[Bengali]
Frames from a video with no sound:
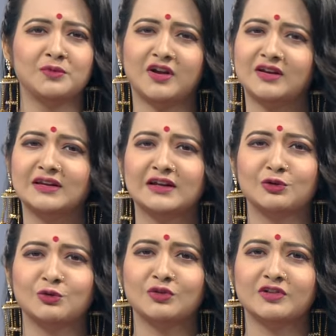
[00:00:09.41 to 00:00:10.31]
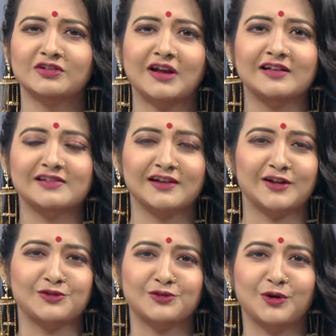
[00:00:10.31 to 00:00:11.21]
চারিদিকে চলছে সাজ
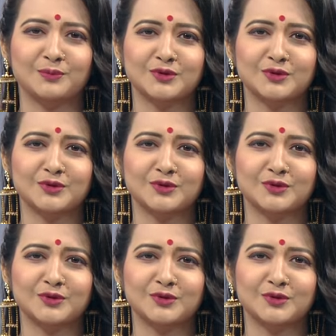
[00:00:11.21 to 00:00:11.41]
সাজ রব